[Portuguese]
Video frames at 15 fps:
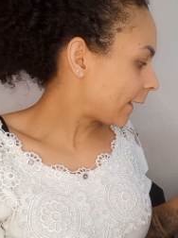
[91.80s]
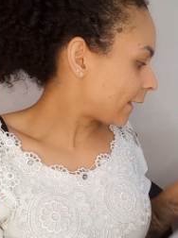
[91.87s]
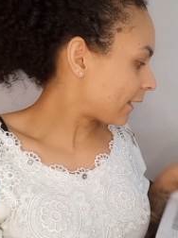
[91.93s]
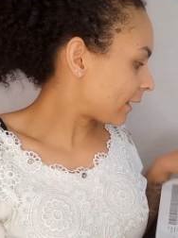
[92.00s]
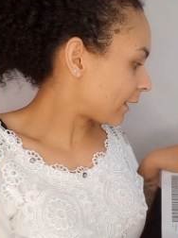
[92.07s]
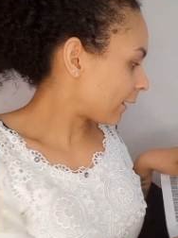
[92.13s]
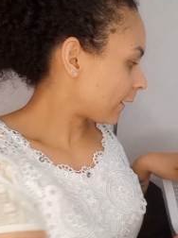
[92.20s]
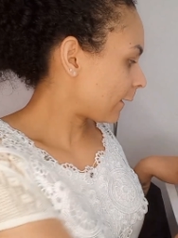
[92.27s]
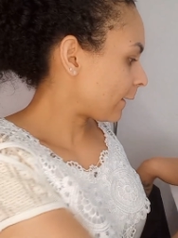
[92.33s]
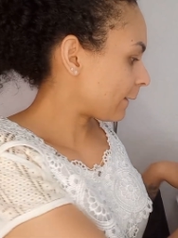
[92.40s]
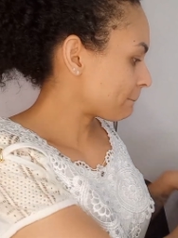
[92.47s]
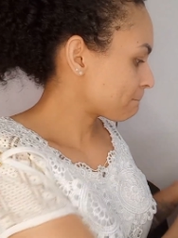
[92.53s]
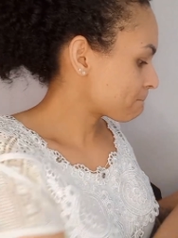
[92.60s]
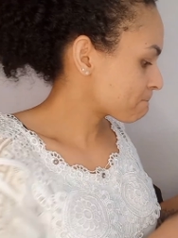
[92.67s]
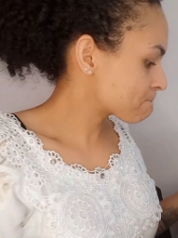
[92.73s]

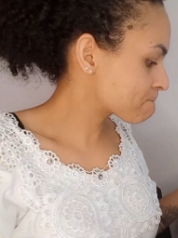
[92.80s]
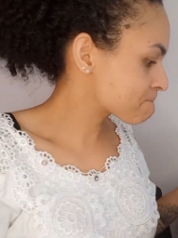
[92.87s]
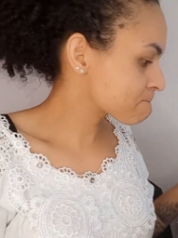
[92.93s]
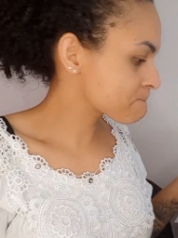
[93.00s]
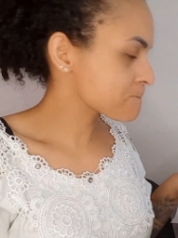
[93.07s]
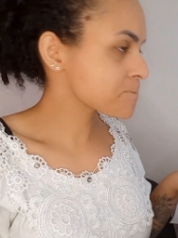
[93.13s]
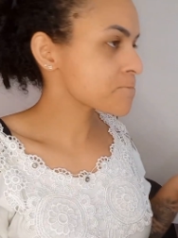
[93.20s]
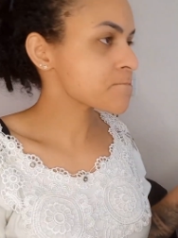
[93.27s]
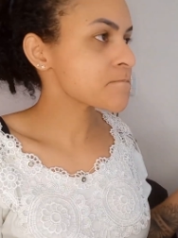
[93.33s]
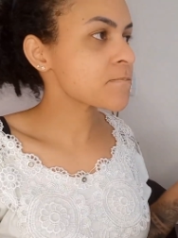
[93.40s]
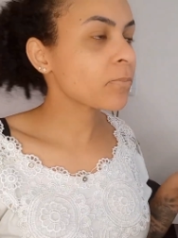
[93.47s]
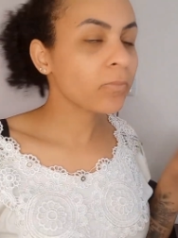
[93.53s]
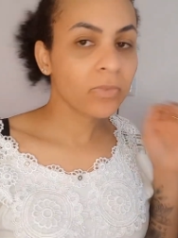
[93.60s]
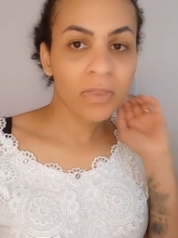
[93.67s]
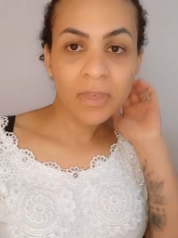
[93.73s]
E
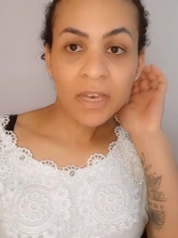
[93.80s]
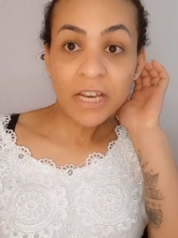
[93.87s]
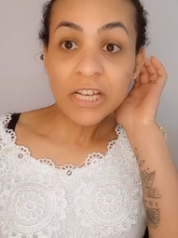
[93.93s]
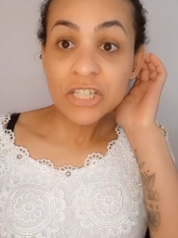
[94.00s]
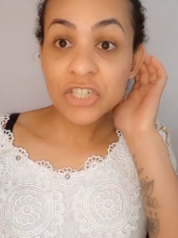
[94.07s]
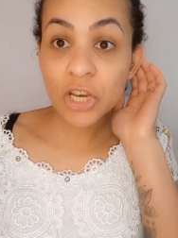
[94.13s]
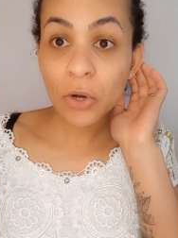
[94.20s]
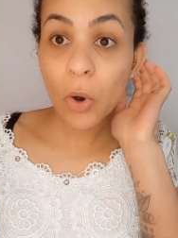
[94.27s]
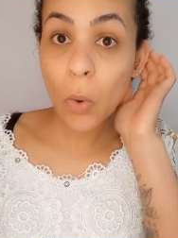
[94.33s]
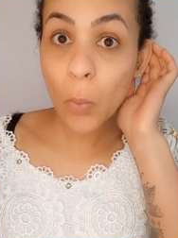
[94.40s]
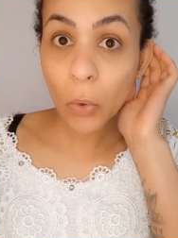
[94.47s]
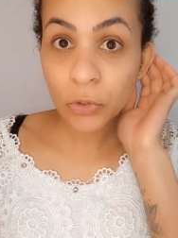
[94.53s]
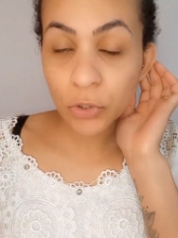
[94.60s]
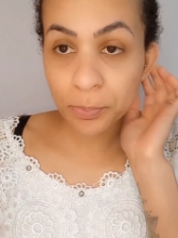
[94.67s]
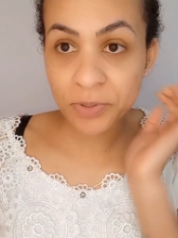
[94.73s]
chegou um
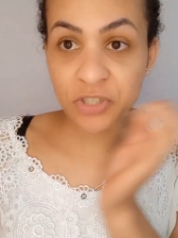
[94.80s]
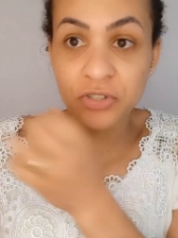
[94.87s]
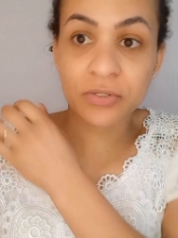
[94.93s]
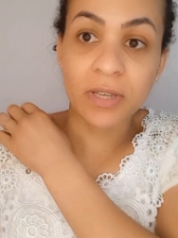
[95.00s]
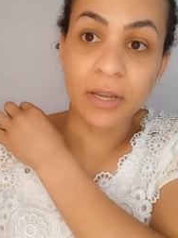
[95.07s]
outro pedido